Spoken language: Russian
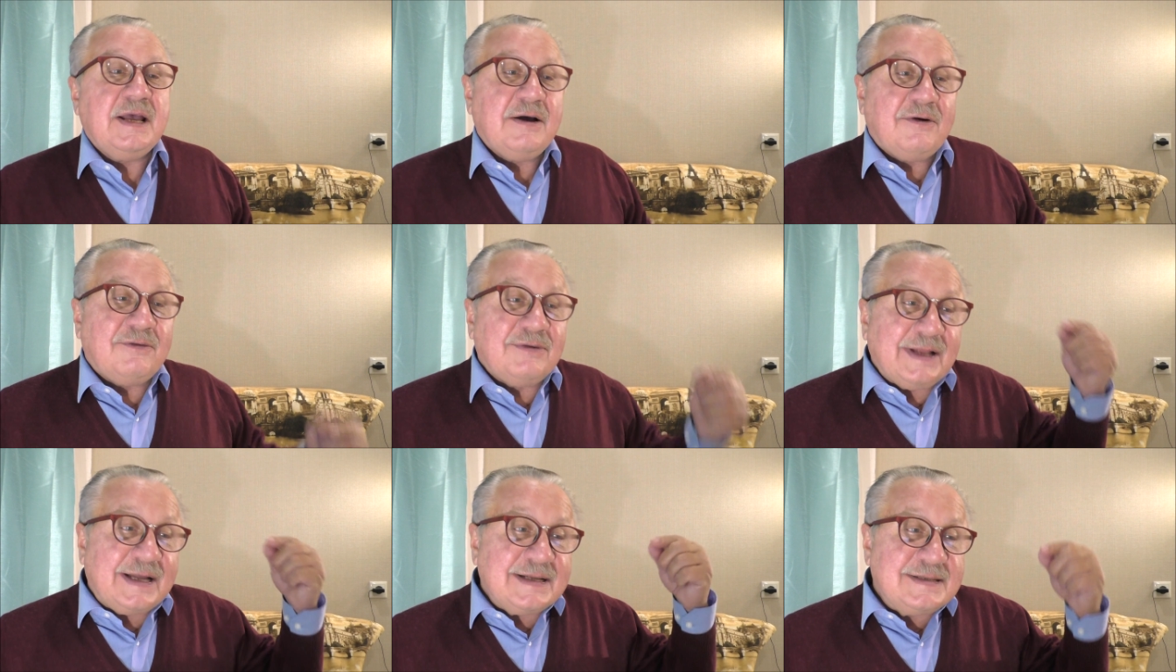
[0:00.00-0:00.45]

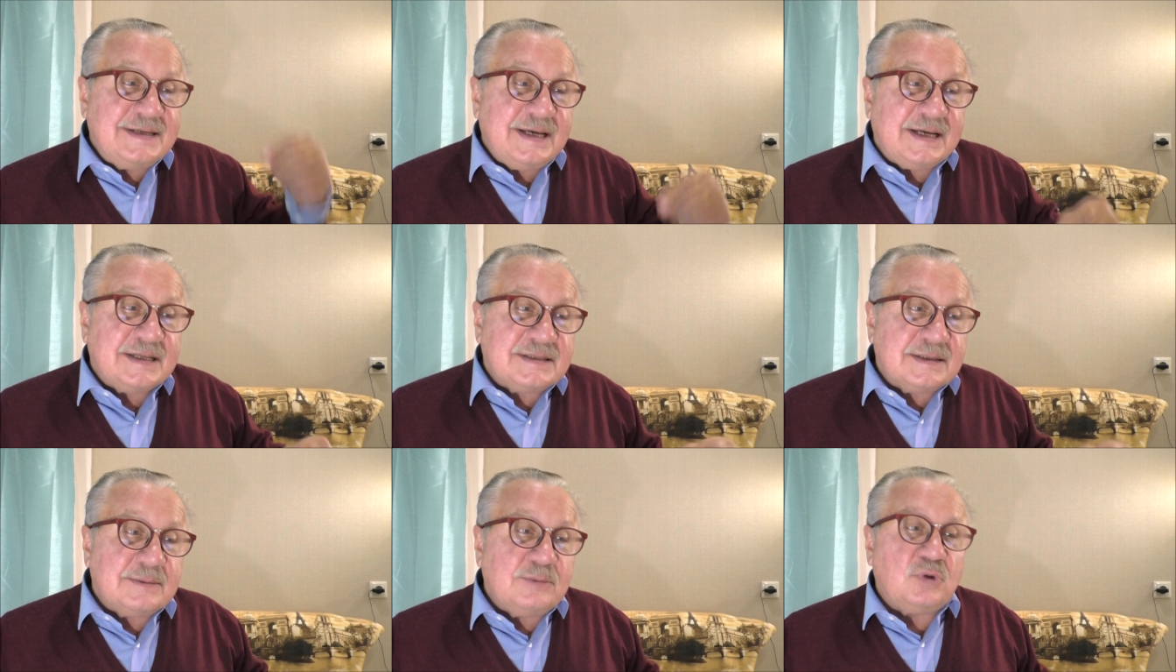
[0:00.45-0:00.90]

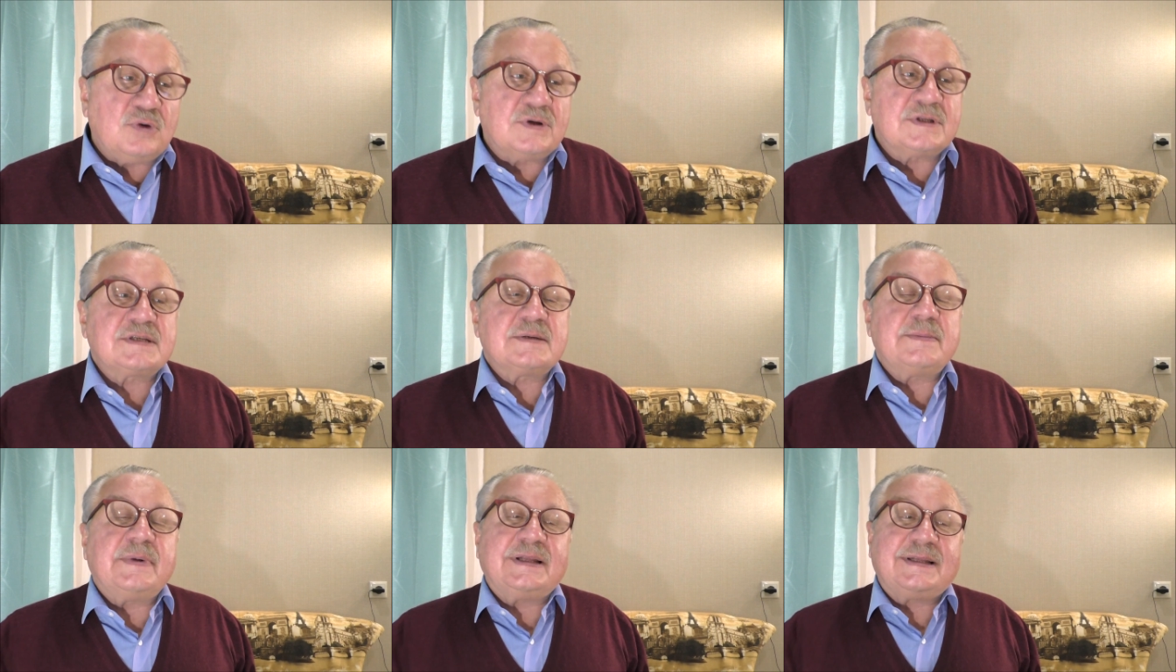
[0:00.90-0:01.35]
Владеть
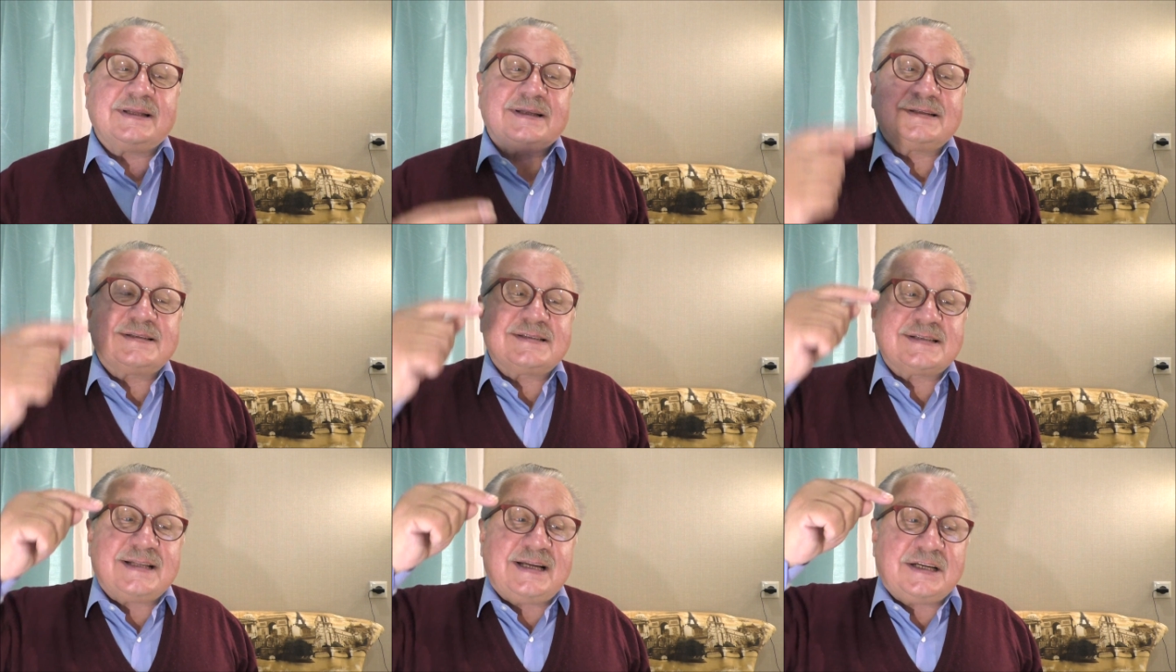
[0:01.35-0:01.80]
эмоциями –
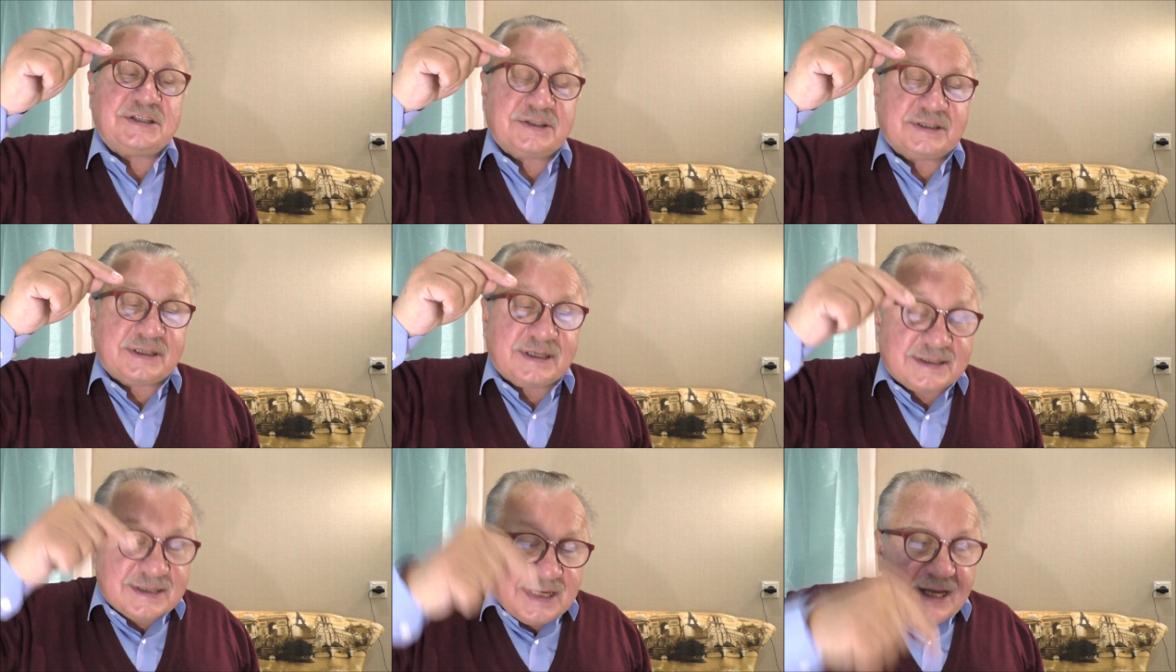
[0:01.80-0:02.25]
это
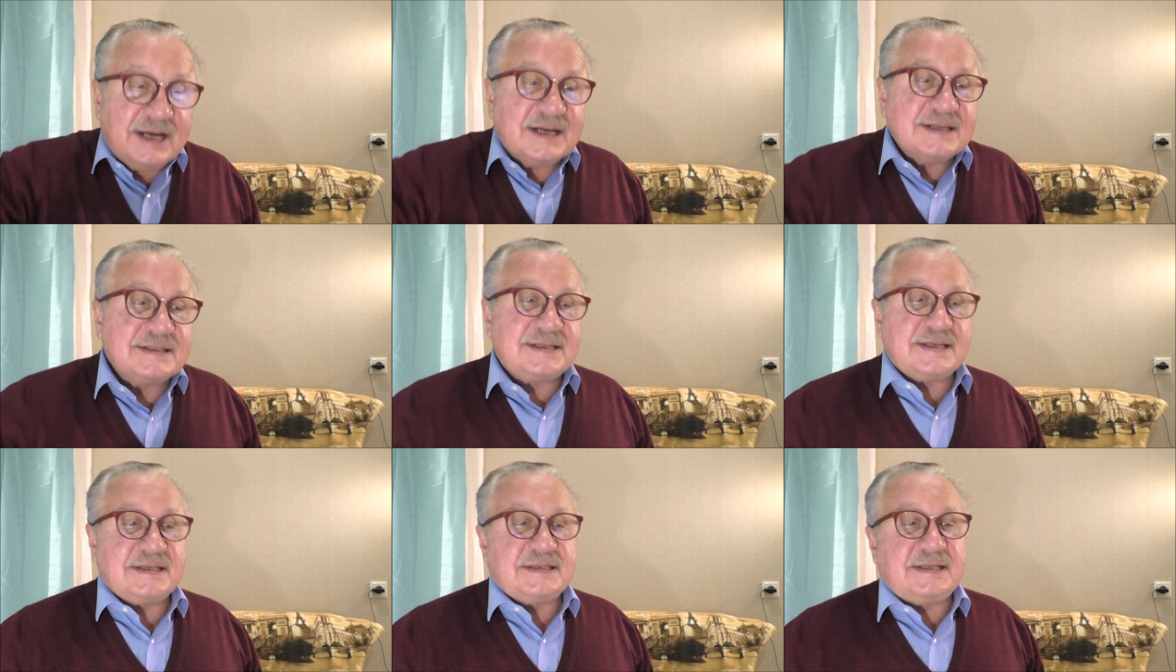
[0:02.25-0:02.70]
значит их
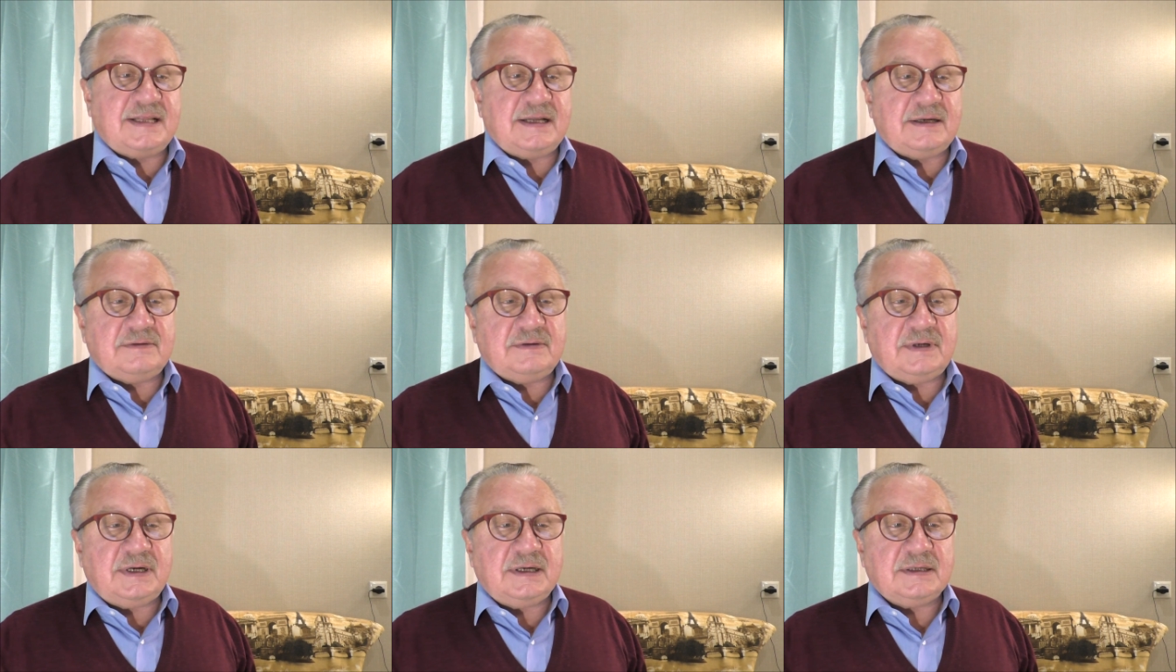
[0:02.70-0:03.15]

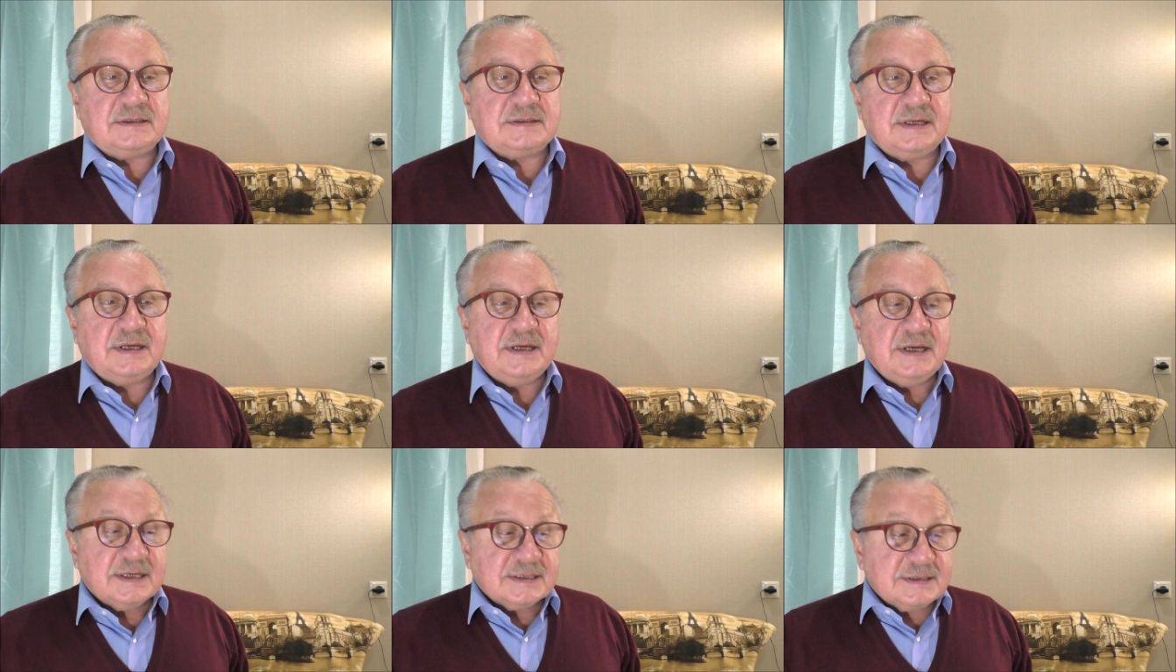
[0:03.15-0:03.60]
создавать.